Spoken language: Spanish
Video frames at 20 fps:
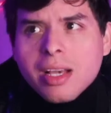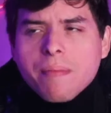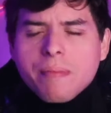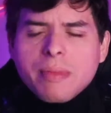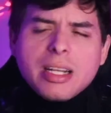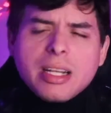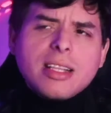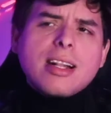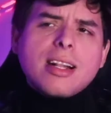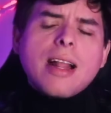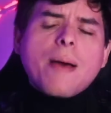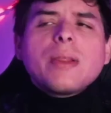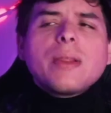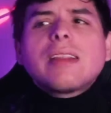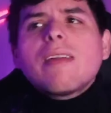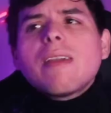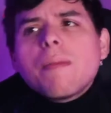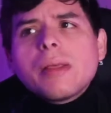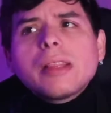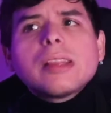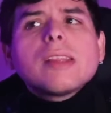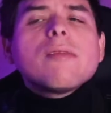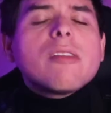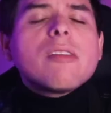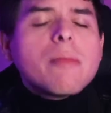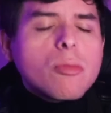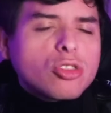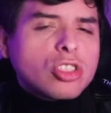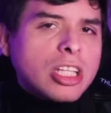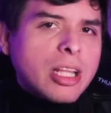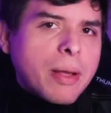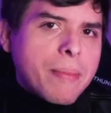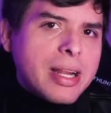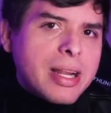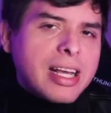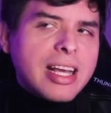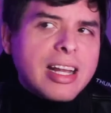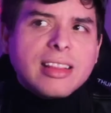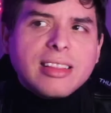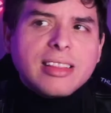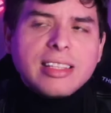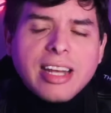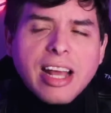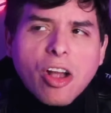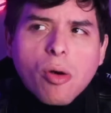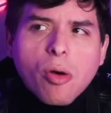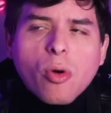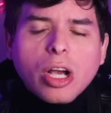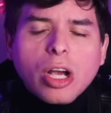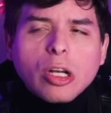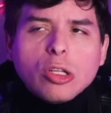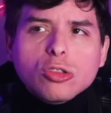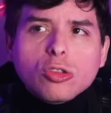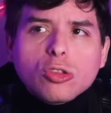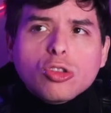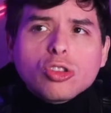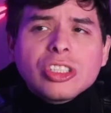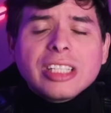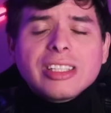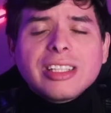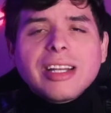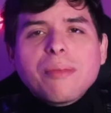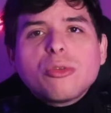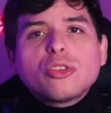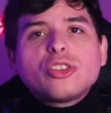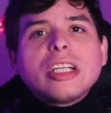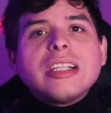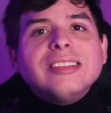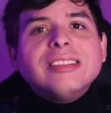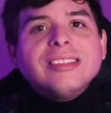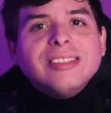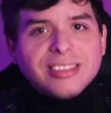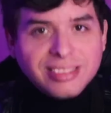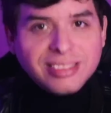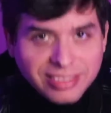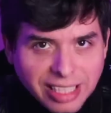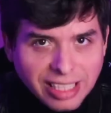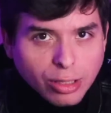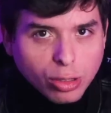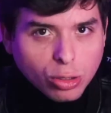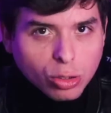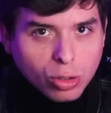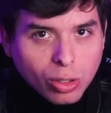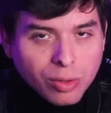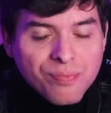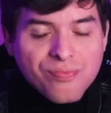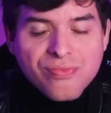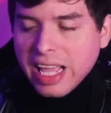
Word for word: Miren, lamentablemente vivimos en América Latina y como que nosotros ya tenemos el instinto